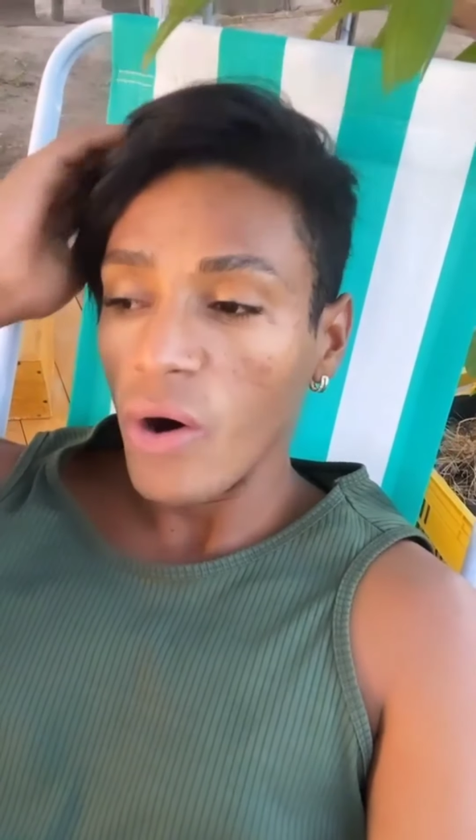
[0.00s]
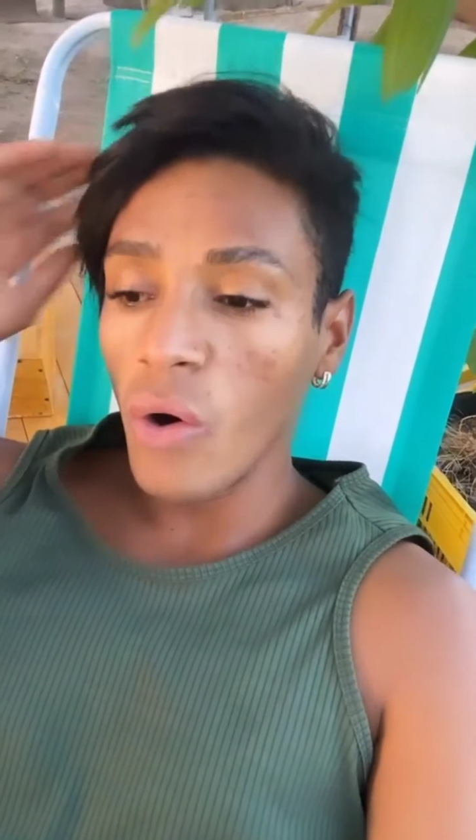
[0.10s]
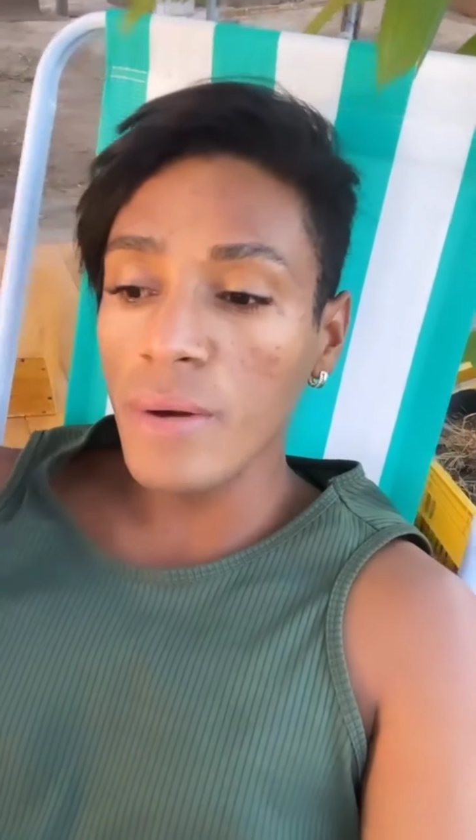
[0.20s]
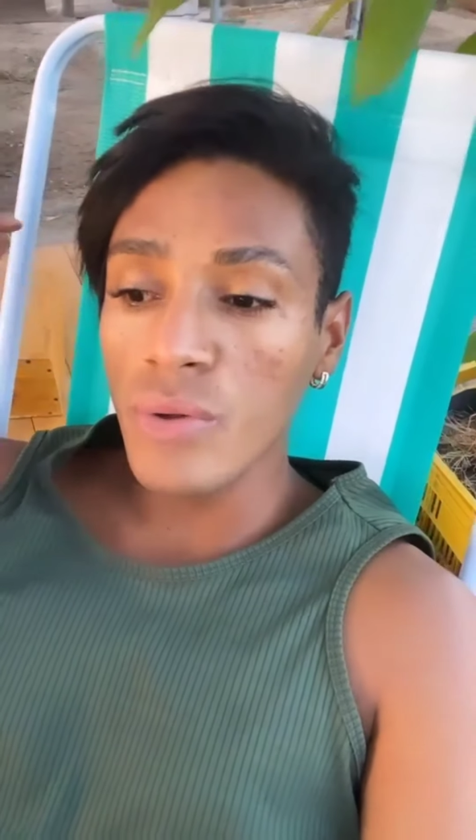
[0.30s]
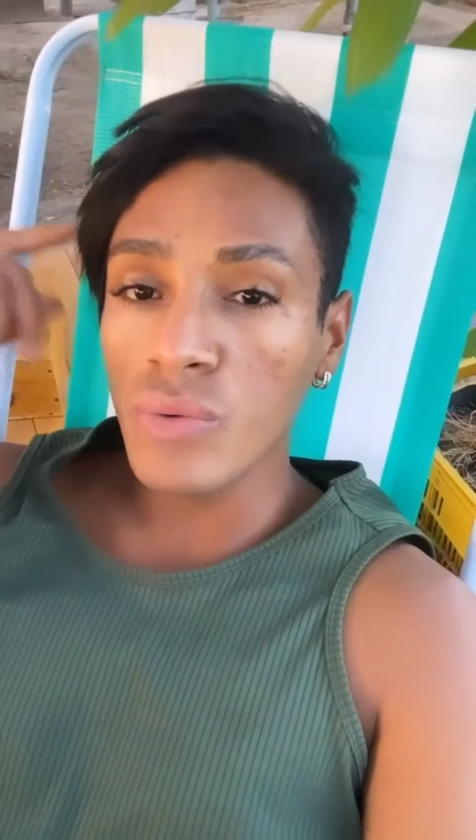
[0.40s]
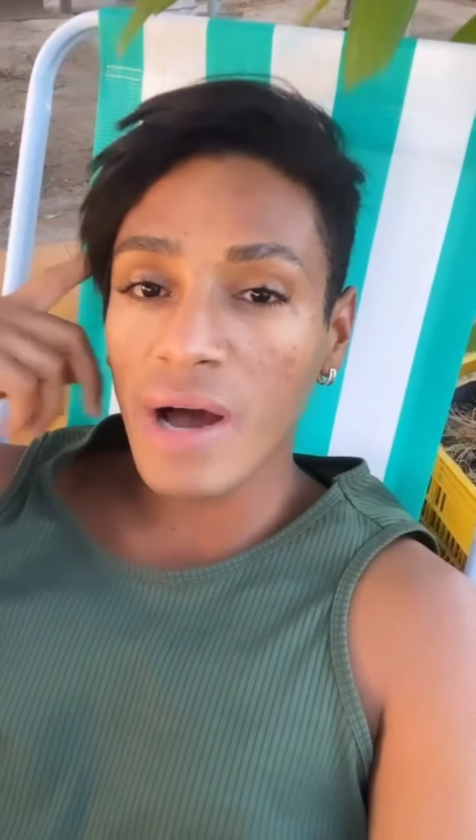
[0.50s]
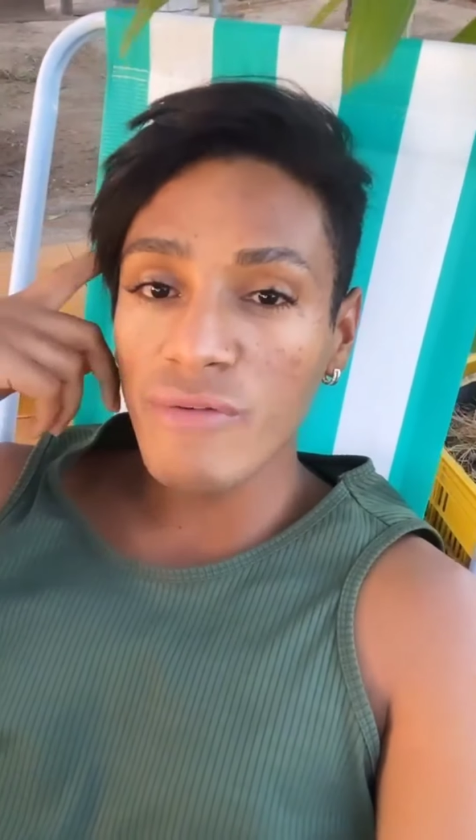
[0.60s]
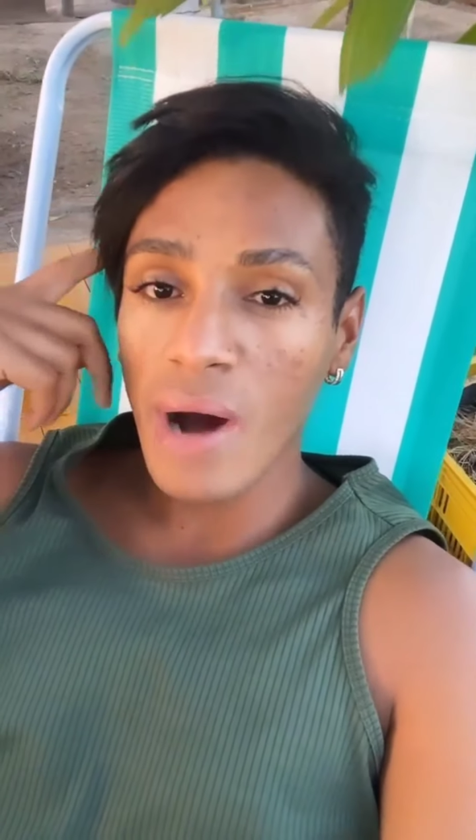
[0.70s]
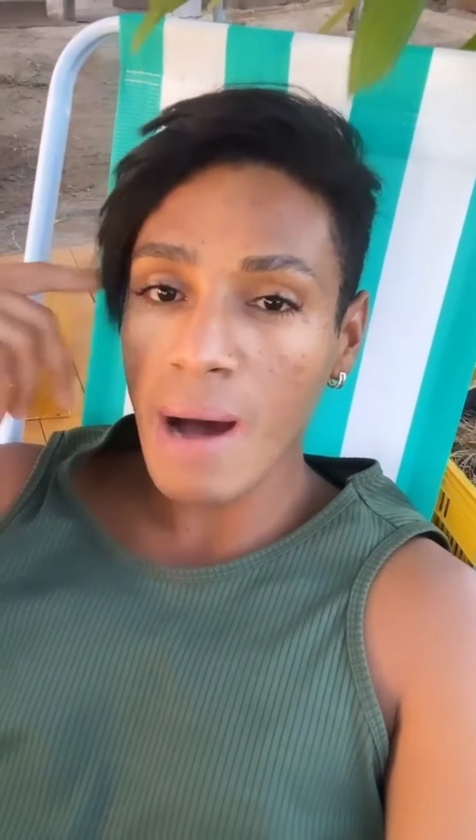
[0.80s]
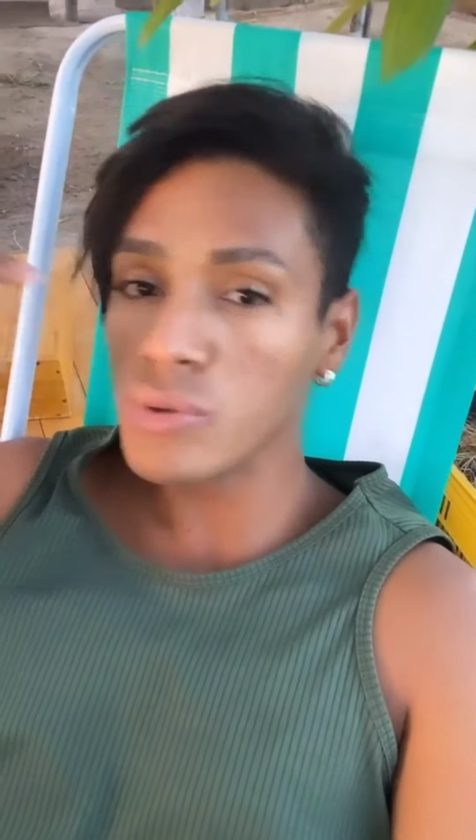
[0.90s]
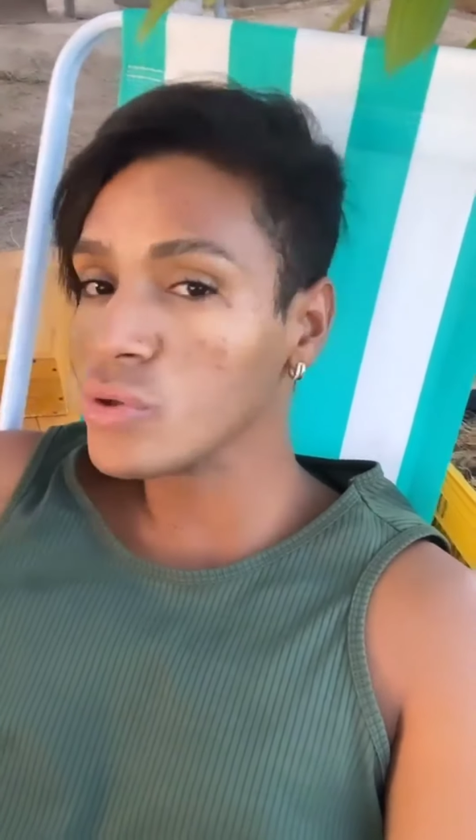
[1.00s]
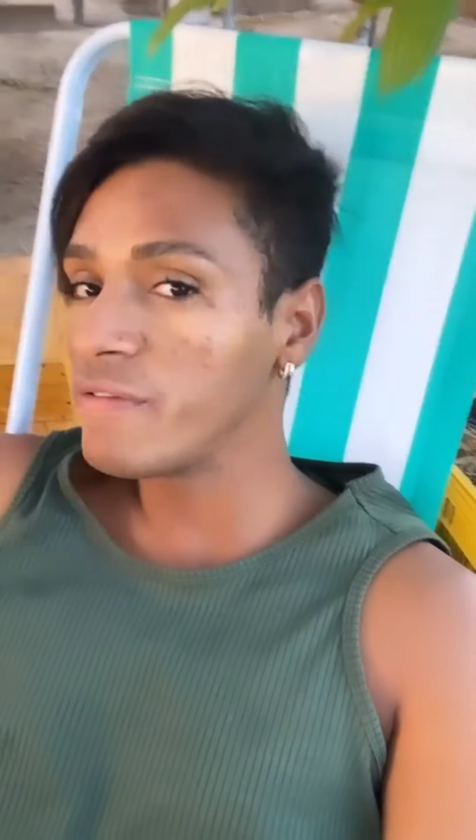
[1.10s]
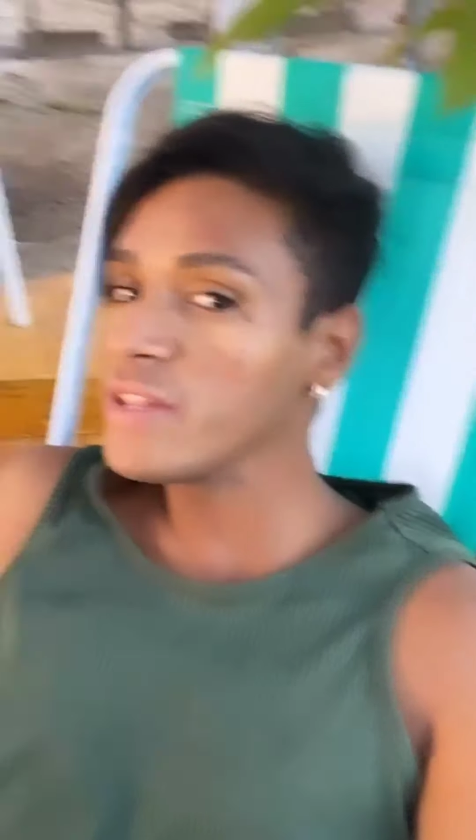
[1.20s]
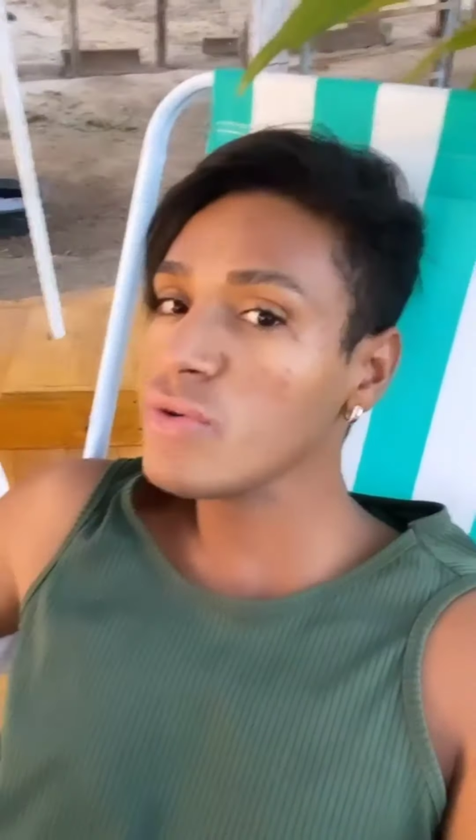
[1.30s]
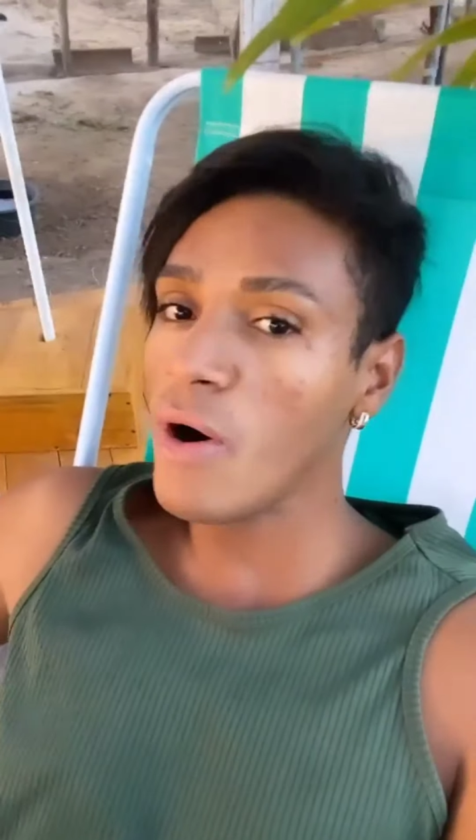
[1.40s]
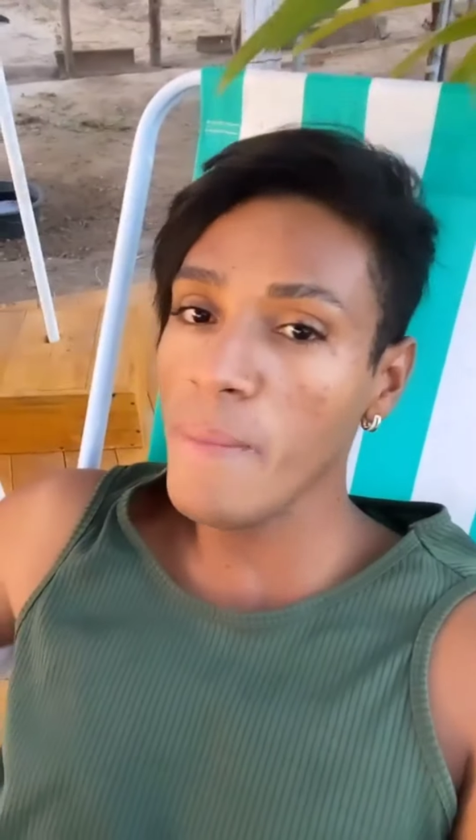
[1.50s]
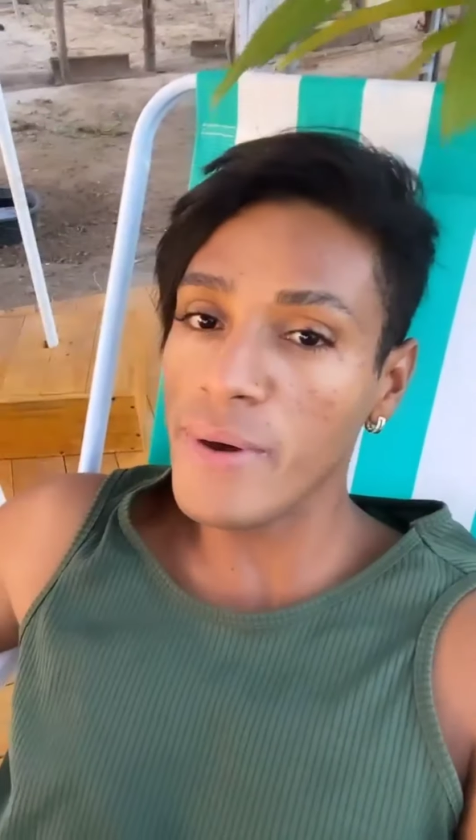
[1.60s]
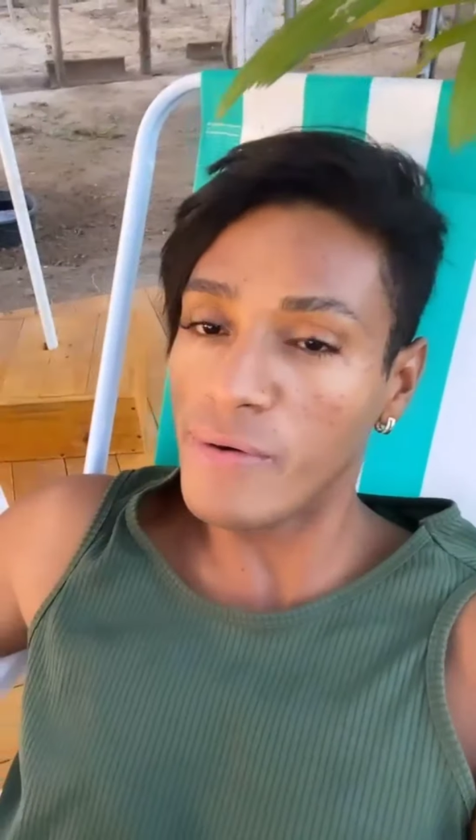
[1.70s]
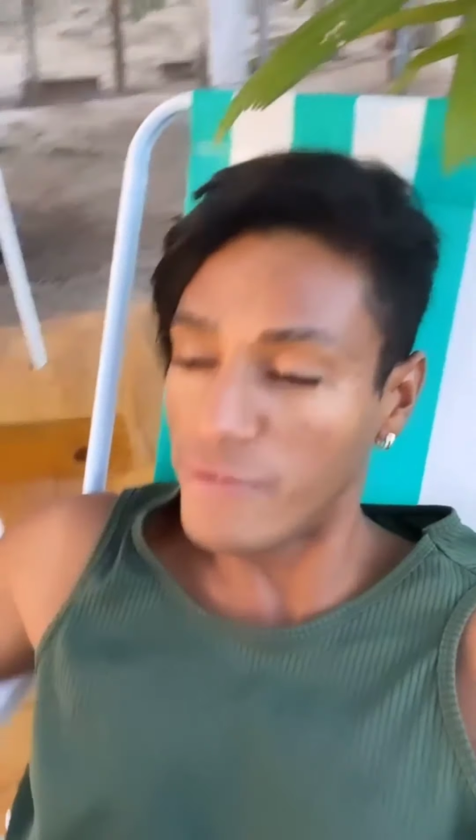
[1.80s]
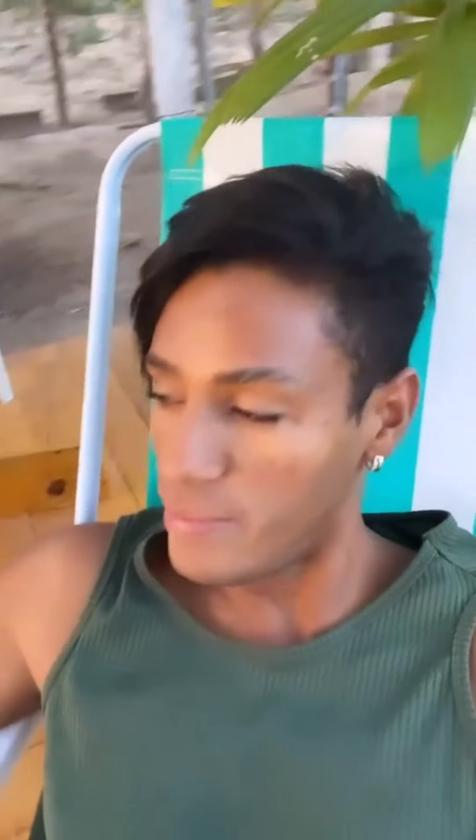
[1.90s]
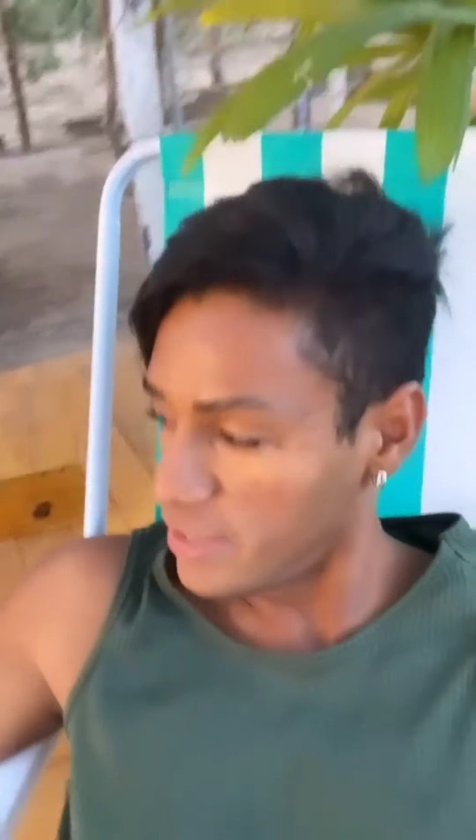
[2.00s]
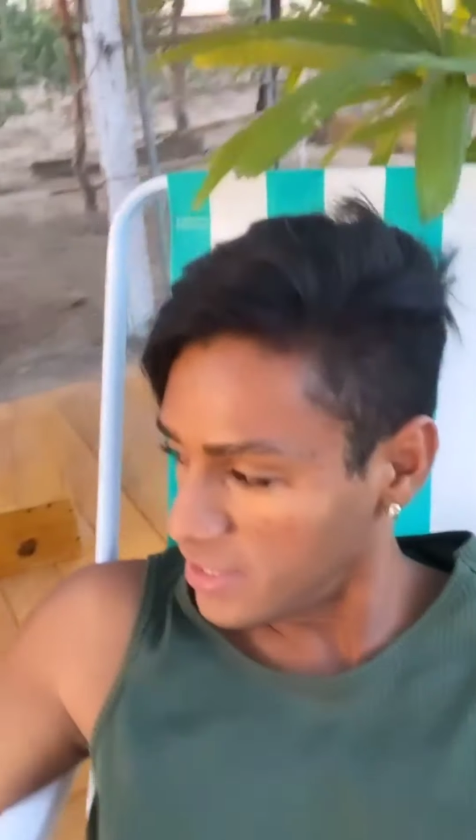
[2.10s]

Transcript: Olha, eu nunca vi um rabo sofrido igual o meu, viu?